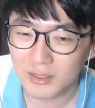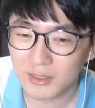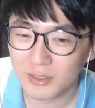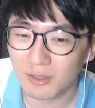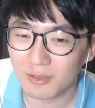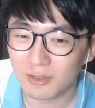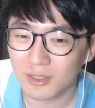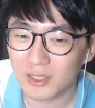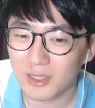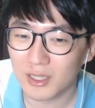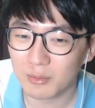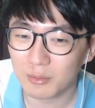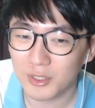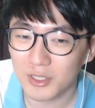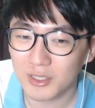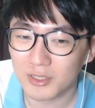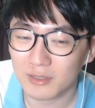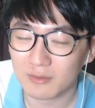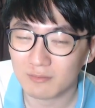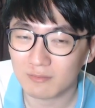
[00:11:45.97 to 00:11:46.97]
그렇기
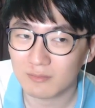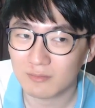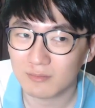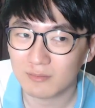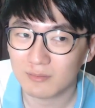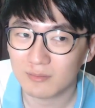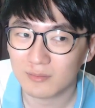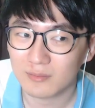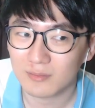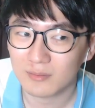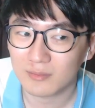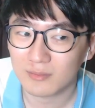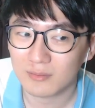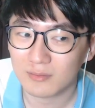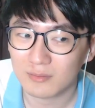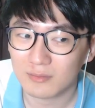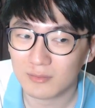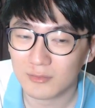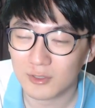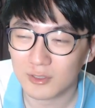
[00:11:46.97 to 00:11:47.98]
때문에
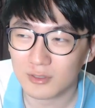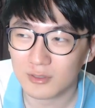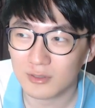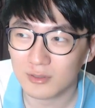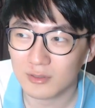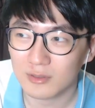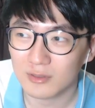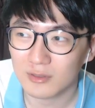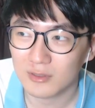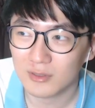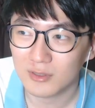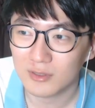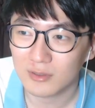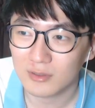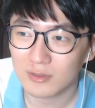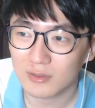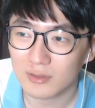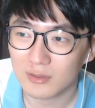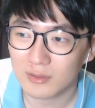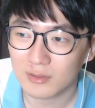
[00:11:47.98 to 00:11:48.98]
그
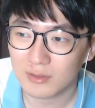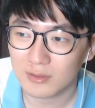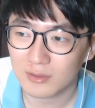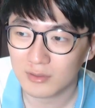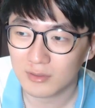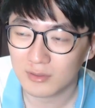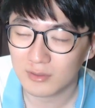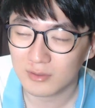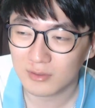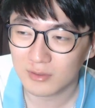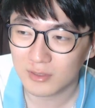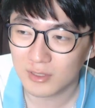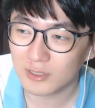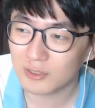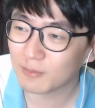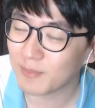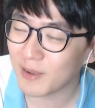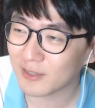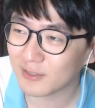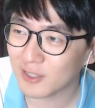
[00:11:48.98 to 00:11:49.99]

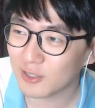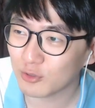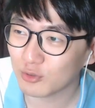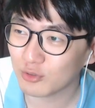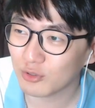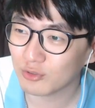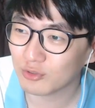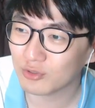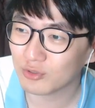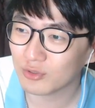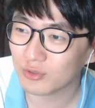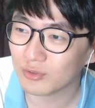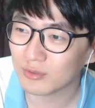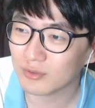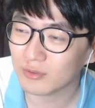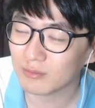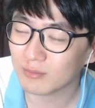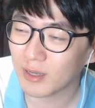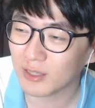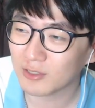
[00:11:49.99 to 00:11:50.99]
그래서 박찬호 선수
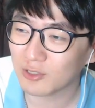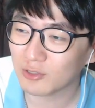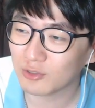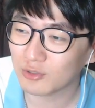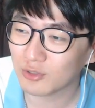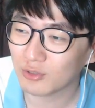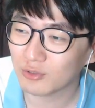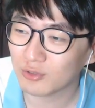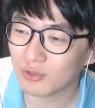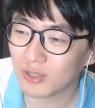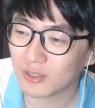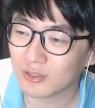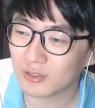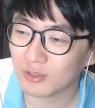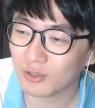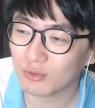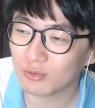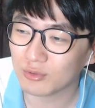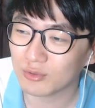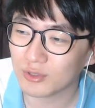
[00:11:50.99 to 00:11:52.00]
박찬호 선수 같은
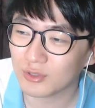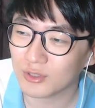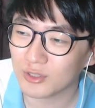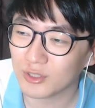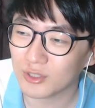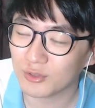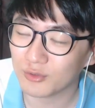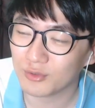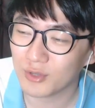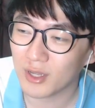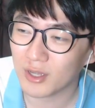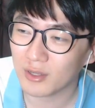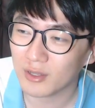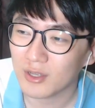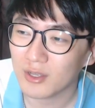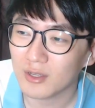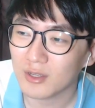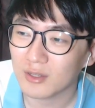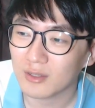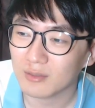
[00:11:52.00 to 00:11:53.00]
경우는 그 이후에
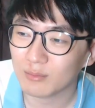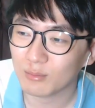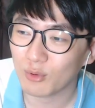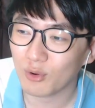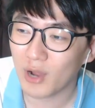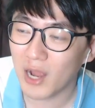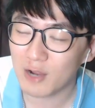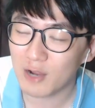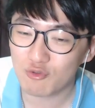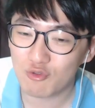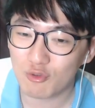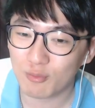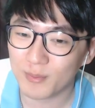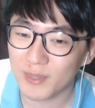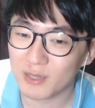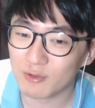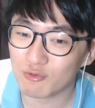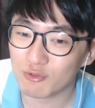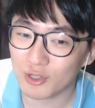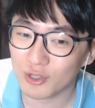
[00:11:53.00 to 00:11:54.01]
뭐 한국,
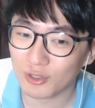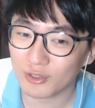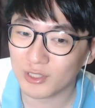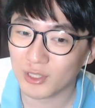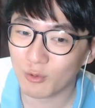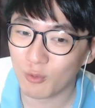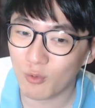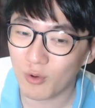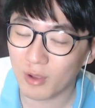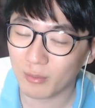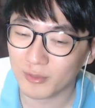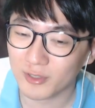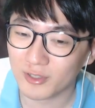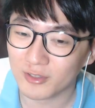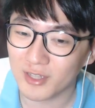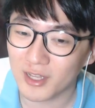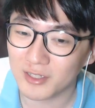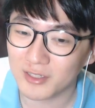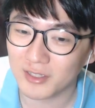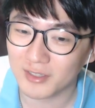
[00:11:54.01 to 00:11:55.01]
미국 이런 데 오가면서
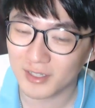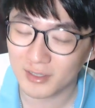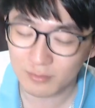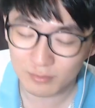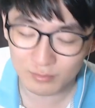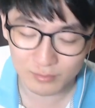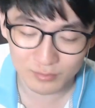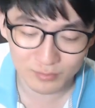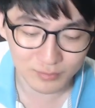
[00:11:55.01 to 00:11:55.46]
살잖아.